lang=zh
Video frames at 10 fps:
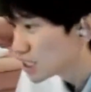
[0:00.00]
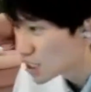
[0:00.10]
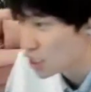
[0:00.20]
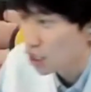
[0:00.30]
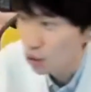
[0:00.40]

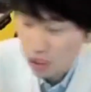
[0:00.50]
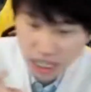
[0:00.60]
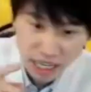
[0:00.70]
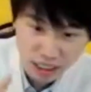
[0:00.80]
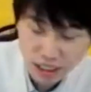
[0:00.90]
至少有一
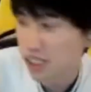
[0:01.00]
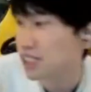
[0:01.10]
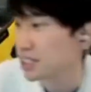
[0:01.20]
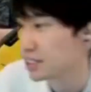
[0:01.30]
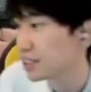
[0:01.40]
两个新
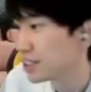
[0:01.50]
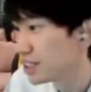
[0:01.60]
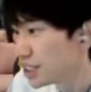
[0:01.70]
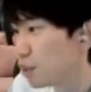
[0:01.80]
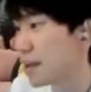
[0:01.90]
人
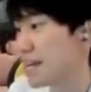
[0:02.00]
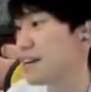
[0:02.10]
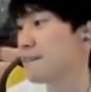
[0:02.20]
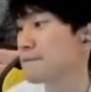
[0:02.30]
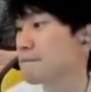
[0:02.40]
要培养，